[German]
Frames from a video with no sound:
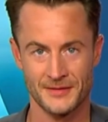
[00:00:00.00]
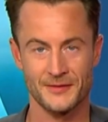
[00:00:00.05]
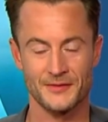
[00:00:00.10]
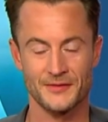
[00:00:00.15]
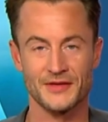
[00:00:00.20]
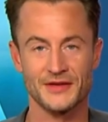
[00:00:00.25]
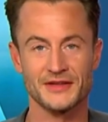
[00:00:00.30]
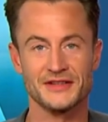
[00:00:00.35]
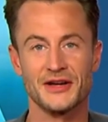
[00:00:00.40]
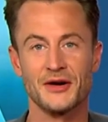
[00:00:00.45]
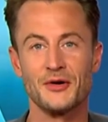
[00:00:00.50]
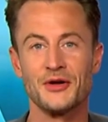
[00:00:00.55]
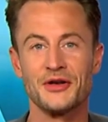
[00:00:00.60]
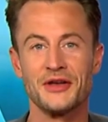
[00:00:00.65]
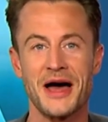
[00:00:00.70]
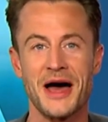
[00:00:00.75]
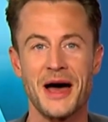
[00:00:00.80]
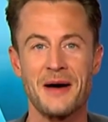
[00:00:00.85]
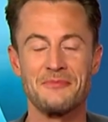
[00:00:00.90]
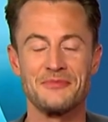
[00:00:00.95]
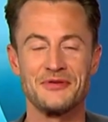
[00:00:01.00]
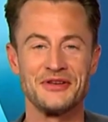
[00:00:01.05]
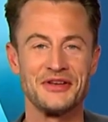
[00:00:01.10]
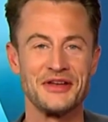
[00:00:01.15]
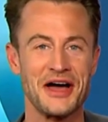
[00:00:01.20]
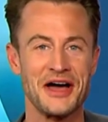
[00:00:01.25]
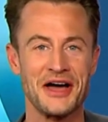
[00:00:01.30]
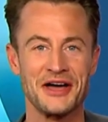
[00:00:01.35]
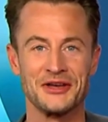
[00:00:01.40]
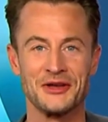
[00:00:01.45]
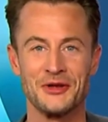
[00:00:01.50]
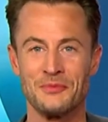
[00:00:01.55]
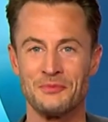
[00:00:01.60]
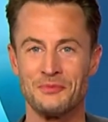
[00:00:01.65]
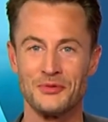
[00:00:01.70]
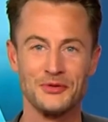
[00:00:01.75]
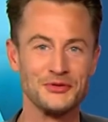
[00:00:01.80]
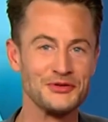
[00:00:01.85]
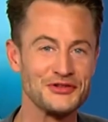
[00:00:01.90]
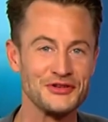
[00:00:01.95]
Wir tauchen ab in eine
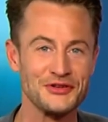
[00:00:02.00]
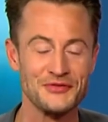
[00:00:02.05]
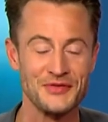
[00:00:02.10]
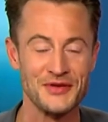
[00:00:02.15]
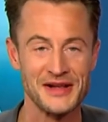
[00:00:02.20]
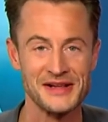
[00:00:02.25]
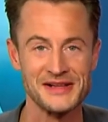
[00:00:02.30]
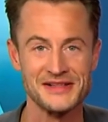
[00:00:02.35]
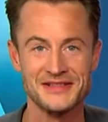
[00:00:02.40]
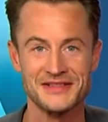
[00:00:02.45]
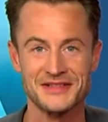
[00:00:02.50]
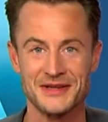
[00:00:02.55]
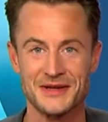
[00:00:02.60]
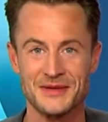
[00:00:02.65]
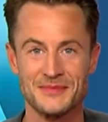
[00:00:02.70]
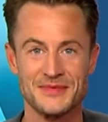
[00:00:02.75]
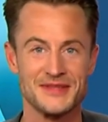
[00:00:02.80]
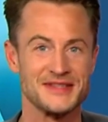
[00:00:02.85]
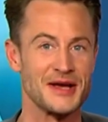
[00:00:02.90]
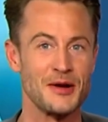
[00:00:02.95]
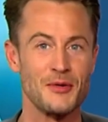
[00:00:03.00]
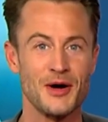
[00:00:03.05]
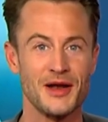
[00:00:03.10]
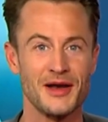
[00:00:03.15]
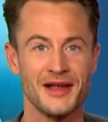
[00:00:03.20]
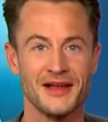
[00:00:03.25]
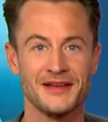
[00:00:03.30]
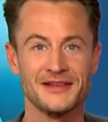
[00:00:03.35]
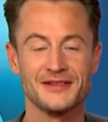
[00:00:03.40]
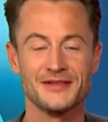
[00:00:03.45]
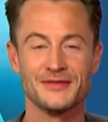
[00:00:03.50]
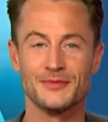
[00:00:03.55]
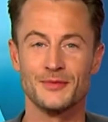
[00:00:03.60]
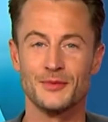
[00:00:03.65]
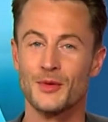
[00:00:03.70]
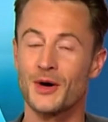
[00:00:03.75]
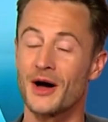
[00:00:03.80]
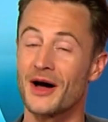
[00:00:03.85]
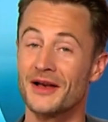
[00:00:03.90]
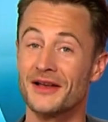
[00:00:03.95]
bunte Welt im Sauerland,
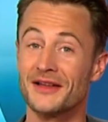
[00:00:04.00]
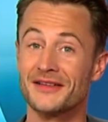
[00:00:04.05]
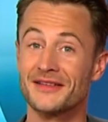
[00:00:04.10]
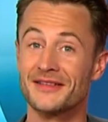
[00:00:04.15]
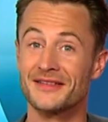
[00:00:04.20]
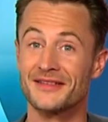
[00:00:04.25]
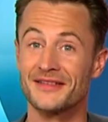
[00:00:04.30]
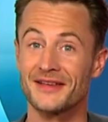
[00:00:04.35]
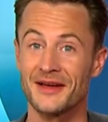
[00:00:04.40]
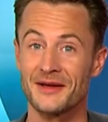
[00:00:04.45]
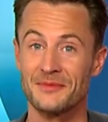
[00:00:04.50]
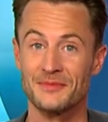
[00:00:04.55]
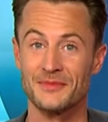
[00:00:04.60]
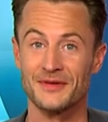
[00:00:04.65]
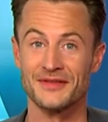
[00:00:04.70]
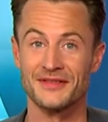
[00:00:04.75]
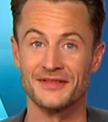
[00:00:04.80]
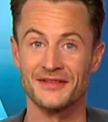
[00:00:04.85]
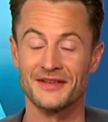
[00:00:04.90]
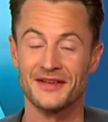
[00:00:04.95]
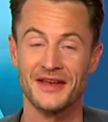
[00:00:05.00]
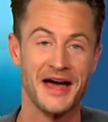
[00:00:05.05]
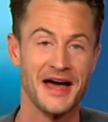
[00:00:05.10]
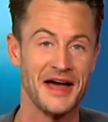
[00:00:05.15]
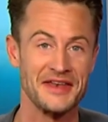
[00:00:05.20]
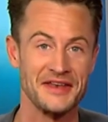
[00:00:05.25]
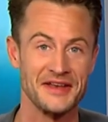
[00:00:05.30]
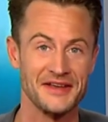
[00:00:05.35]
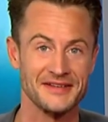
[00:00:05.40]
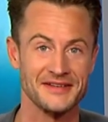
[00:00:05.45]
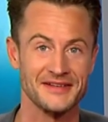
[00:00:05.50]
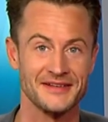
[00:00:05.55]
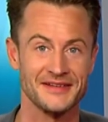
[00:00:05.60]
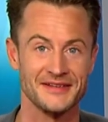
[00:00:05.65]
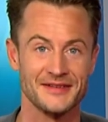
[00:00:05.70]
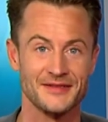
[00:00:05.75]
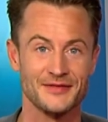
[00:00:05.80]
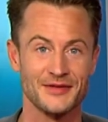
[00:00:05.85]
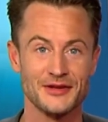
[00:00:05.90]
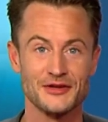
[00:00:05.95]
wo alles ein bisschen anders
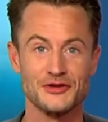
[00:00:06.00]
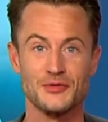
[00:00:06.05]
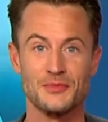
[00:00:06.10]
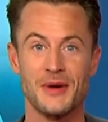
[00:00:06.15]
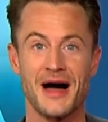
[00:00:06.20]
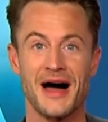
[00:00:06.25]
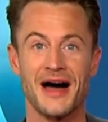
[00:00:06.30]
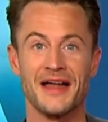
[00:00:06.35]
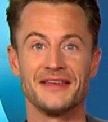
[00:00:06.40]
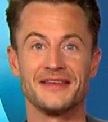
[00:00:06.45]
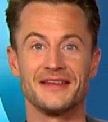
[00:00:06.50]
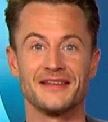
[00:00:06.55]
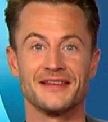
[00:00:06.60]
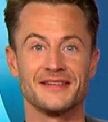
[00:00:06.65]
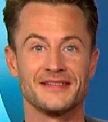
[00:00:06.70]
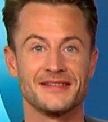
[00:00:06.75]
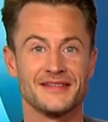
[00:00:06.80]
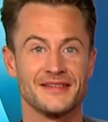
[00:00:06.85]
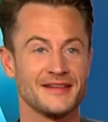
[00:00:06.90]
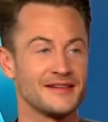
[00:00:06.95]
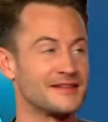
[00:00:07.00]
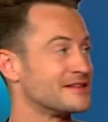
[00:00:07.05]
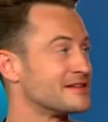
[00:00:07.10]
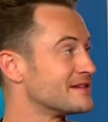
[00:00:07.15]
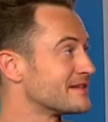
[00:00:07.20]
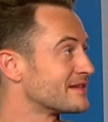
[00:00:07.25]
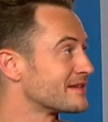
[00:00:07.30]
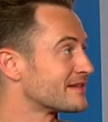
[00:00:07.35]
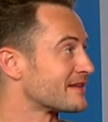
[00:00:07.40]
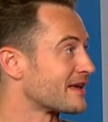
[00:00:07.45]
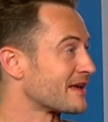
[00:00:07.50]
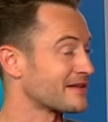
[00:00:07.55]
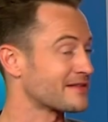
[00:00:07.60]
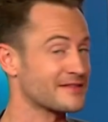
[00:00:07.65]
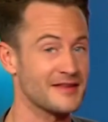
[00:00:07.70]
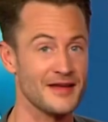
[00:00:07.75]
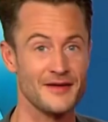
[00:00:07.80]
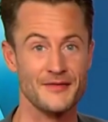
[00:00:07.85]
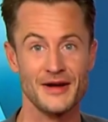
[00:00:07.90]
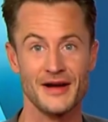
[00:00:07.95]
ist. Fängt schon mal an, dass äh, dieses
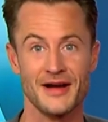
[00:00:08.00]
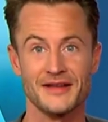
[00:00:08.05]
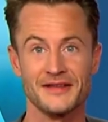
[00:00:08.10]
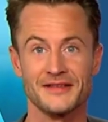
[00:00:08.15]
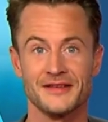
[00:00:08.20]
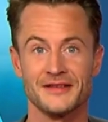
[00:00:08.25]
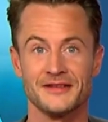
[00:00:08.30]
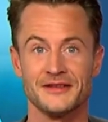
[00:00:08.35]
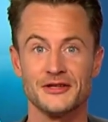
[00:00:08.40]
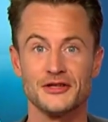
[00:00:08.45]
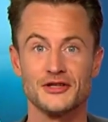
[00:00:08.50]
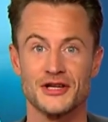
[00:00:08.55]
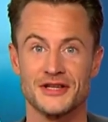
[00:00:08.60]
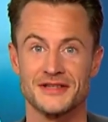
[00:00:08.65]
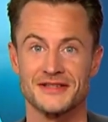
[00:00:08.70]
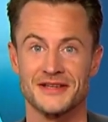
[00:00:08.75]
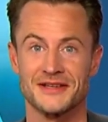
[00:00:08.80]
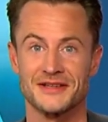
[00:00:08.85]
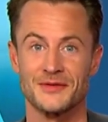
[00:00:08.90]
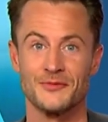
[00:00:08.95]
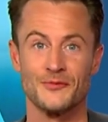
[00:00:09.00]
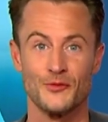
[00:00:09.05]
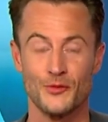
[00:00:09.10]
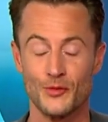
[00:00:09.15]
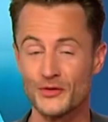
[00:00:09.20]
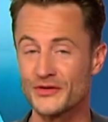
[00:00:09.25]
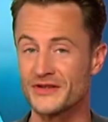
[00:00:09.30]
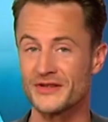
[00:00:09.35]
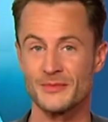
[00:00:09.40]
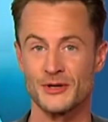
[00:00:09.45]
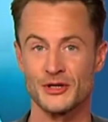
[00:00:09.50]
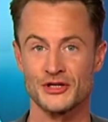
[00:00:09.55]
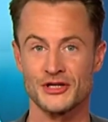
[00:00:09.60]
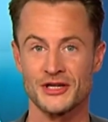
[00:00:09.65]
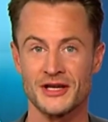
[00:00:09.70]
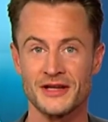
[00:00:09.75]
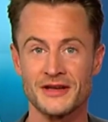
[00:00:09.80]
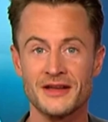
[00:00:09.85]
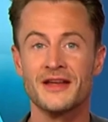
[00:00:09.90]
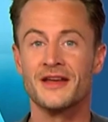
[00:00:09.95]
extravagante DJ-Set im Wohnzimmer
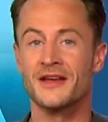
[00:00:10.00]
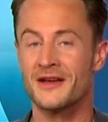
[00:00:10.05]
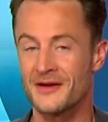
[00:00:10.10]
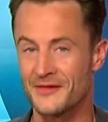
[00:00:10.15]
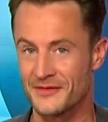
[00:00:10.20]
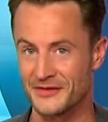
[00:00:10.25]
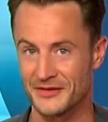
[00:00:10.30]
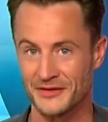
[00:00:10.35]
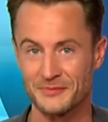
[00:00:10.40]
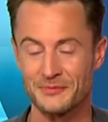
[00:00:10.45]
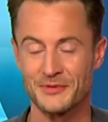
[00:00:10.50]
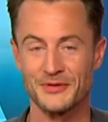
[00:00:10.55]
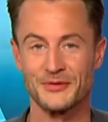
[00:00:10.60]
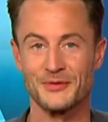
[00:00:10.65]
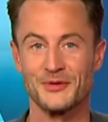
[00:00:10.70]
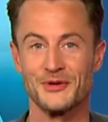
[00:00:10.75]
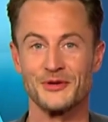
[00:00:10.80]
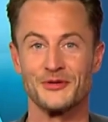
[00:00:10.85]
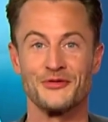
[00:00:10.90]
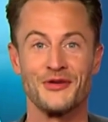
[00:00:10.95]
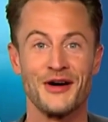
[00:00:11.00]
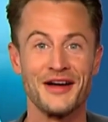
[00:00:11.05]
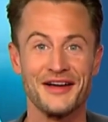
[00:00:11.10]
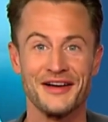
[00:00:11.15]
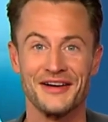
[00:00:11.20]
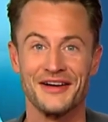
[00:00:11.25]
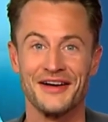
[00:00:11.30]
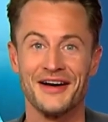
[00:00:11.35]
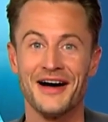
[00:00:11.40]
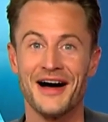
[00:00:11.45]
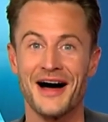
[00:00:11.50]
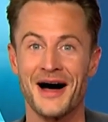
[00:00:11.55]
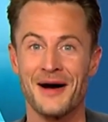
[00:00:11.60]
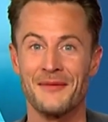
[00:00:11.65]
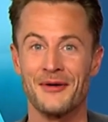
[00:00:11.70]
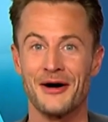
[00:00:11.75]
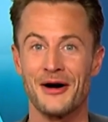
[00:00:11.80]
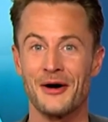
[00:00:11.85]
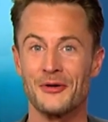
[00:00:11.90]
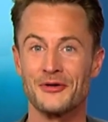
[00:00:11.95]
steht, was ich persönlich feiere,
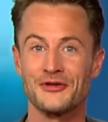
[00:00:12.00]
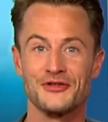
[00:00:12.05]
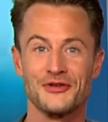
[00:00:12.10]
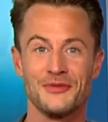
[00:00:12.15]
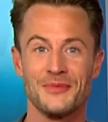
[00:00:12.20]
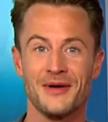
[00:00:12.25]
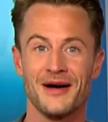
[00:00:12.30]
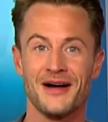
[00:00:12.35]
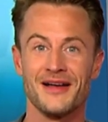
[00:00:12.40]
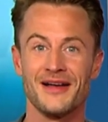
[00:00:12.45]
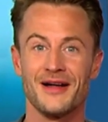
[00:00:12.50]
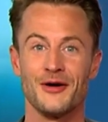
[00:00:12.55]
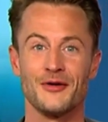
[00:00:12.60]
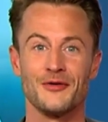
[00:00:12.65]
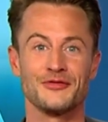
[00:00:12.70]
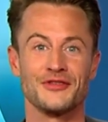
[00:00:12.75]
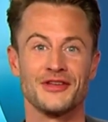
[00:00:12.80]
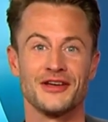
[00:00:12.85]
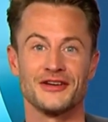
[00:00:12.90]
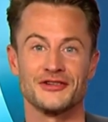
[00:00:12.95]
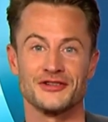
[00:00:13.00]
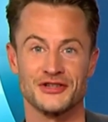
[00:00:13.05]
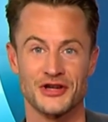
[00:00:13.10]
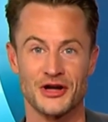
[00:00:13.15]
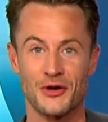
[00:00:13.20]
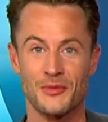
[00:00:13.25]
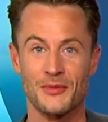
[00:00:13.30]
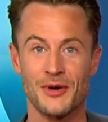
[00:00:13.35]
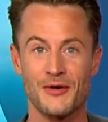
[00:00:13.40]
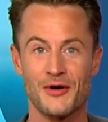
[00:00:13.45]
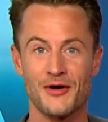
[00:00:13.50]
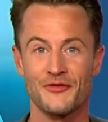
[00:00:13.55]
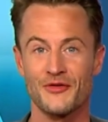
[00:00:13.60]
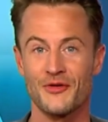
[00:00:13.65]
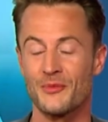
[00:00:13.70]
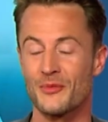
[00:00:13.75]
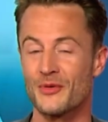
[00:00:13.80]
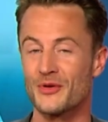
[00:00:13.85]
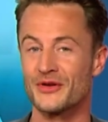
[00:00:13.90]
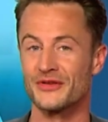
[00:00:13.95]
aber auch schon mal auf der Staumauer
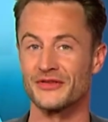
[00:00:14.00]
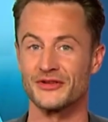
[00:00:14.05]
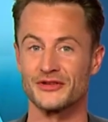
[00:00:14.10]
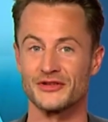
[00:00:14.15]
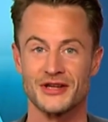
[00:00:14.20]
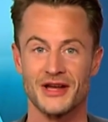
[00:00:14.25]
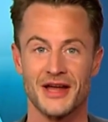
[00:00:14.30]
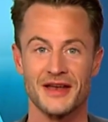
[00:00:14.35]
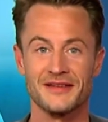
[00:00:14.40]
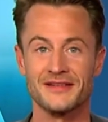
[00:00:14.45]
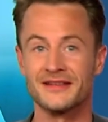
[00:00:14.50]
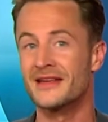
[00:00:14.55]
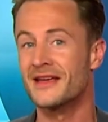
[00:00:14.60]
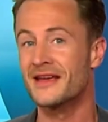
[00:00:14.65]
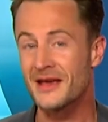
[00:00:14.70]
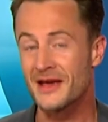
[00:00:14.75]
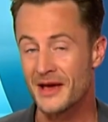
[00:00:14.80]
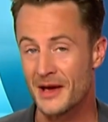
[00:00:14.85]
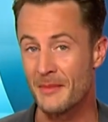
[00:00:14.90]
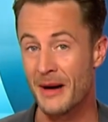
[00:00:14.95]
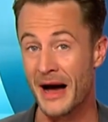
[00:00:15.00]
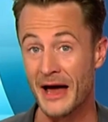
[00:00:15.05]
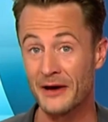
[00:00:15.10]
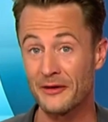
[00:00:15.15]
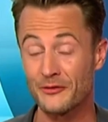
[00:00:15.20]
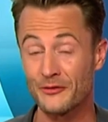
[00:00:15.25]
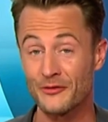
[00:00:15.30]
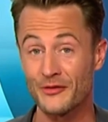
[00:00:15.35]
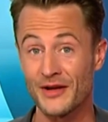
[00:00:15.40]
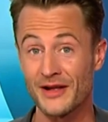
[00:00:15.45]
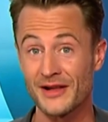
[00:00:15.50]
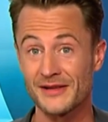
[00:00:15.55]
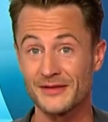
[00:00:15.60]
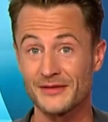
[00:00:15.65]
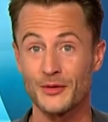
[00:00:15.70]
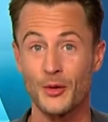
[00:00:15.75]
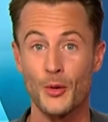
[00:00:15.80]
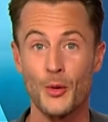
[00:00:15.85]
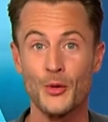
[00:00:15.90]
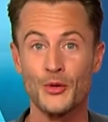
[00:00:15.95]
vom Möhnesee stand, im
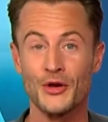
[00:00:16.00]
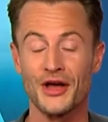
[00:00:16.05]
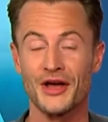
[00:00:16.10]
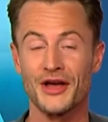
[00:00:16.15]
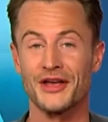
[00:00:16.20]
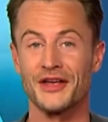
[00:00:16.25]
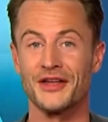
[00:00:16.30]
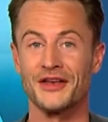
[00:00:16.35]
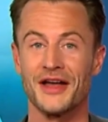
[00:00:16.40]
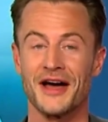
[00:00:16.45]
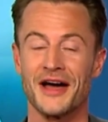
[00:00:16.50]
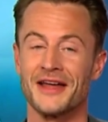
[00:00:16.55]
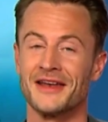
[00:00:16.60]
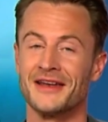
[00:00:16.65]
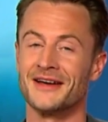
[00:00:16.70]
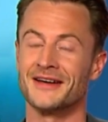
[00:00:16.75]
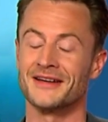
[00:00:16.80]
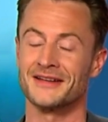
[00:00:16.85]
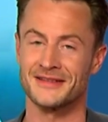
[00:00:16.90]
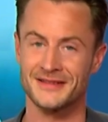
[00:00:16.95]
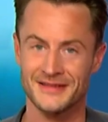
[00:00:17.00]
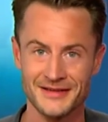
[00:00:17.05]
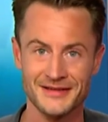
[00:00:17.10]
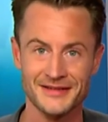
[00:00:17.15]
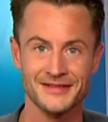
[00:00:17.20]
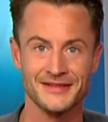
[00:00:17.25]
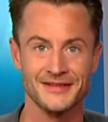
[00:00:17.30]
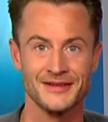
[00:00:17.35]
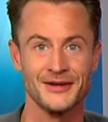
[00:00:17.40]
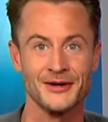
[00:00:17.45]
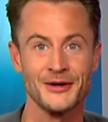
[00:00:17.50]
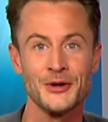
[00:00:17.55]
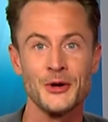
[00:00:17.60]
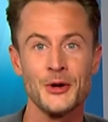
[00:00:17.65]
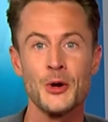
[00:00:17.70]
Handfeld oder in einer Kirche.